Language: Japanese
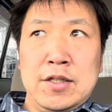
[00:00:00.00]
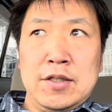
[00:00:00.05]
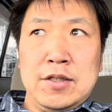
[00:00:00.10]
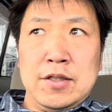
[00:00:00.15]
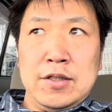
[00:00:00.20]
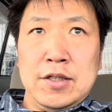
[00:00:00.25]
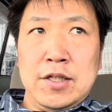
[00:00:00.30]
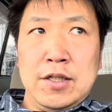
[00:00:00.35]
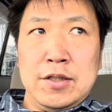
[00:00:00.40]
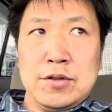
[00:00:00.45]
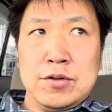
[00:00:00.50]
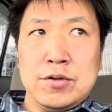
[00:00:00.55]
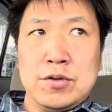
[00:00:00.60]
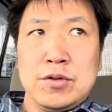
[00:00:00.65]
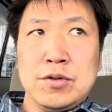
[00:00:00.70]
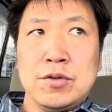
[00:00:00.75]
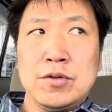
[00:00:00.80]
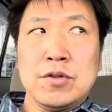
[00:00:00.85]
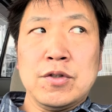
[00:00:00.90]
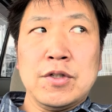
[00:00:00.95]
ね、そう
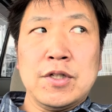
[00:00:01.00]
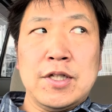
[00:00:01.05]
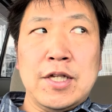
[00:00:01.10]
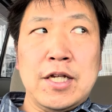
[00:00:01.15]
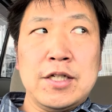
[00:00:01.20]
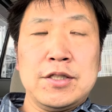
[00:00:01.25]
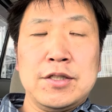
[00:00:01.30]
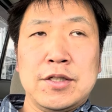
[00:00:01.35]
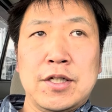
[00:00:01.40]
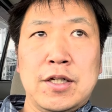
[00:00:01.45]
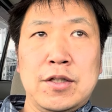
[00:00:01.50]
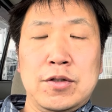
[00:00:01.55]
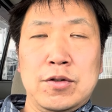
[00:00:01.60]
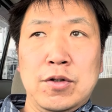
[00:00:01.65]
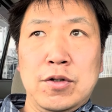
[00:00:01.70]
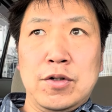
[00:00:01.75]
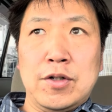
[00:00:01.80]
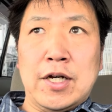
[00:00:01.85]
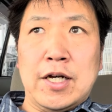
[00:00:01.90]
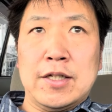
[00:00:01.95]
することでね、自然
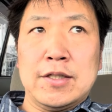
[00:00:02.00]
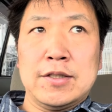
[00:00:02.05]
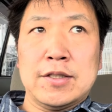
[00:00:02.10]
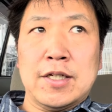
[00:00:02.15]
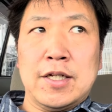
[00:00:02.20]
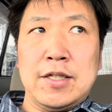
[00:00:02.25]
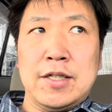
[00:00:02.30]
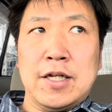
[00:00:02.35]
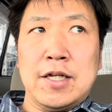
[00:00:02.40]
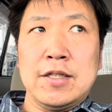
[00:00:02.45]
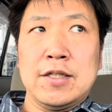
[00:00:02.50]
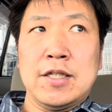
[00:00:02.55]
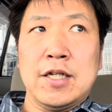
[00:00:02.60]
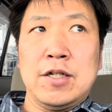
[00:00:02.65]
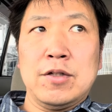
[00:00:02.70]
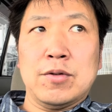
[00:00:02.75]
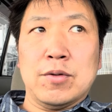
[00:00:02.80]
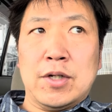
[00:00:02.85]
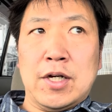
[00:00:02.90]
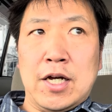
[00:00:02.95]
と犯罪であった
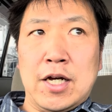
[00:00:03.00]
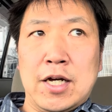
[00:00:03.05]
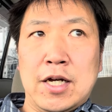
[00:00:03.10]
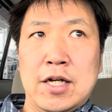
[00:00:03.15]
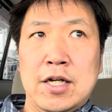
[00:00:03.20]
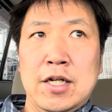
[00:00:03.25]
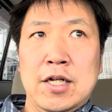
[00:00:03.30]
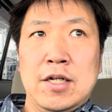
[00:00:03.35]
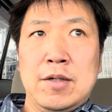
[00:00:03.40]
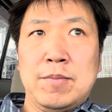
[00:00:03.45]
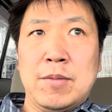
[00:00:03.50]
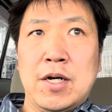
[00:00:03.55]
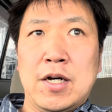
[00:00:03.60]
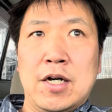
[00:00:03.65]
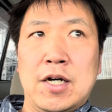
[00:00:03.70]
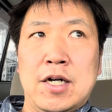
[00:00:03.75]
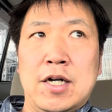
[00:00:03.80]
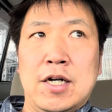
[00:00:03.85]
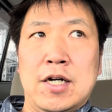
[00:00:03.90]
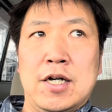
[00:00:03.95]
りとか、
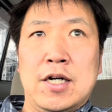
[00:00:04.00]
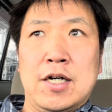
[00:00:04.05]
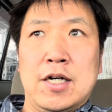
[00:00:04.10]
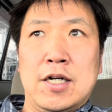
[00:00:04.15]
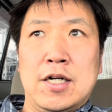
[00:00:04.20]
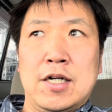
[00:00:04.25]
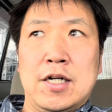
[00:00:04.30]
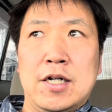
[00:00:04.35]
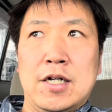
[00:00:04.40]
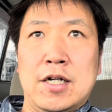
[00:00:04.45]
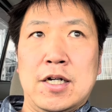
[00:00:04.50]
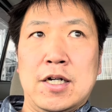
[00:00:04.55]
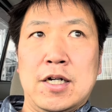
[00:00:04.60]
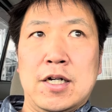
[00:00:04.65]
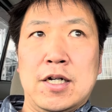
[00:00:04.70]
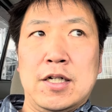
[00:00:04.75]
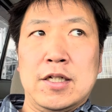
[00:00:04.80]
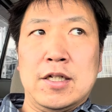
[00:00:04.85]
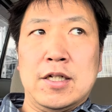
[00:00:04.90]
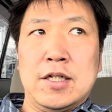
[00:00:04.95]
まあ、
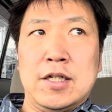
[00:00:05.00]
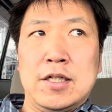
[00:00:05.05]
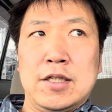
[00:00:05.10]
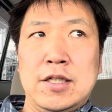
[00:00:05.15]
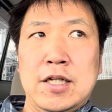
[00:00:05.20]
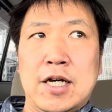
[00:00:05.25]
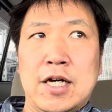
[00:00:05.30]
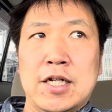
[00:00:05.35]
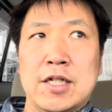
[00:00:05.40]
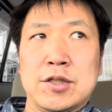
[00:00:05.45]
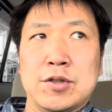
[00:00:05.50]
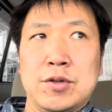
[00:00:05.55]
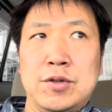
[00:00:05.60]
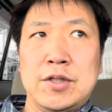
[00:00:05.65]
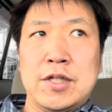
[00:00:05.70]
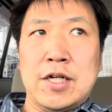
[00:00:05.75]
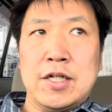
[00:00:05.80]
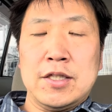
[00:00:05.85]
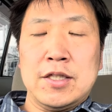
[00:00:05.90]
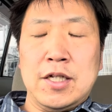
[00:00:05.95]
ね、争い
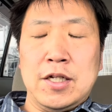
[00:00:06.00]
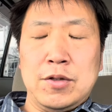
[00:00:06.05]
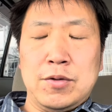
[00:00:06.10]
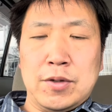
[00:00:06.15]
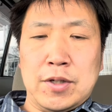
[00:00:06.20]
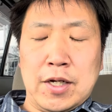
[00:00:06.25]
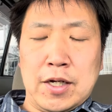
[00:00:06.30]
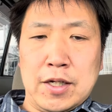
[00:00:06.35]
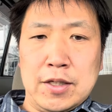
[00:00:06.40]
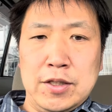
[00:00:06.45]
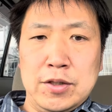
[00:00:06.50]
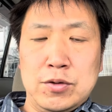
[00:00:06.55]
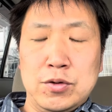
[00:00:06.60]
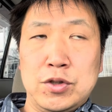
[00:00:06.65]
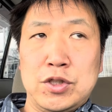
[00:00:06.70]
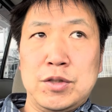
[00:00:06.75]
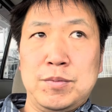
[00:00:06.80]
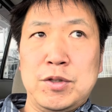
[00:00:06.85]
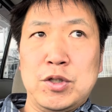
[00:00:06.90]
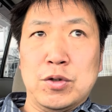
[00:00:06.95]
であったりとか、憎
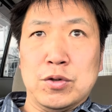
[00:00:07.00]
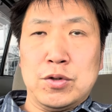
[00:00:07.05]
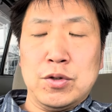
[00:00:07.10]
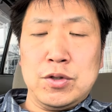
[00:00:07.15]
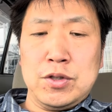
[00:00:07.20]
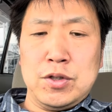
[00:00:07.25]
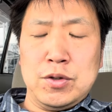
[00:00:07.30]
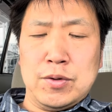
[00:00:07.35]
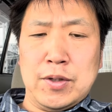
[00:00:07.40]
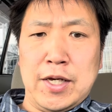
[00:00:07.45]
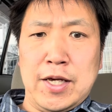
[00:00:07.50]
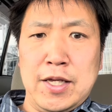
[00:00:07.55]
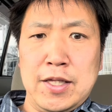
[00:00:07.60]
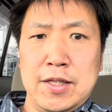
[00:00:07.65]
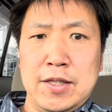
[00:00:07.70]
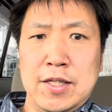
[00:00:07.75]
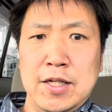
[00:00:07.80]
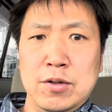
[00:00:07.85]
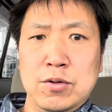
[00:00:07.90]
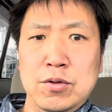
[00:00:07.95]
しみ事っていうのは減っ
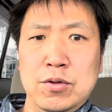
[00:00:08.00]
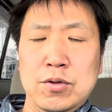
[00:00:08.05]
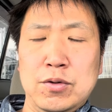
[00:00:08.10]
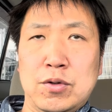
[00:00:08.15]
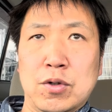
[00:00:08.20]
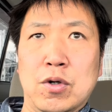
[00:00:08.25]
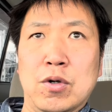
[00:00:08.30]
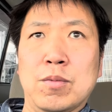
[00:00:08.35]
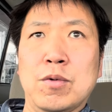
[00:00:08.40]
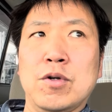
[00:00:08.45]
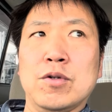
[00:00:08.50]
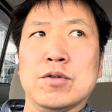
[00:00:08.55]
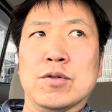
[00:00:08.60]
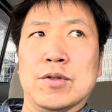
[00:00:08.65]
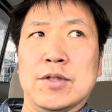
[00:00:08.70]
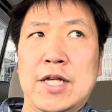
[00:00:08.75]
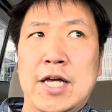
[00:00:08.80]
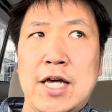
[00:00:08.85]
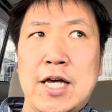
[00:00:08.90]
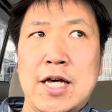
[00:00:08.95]
てくると思う
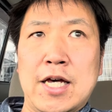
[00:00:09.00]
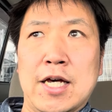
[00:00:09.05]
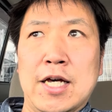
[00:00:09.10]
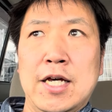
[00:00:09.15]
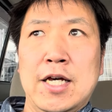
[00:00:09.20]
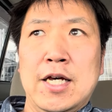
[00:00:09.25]
ので、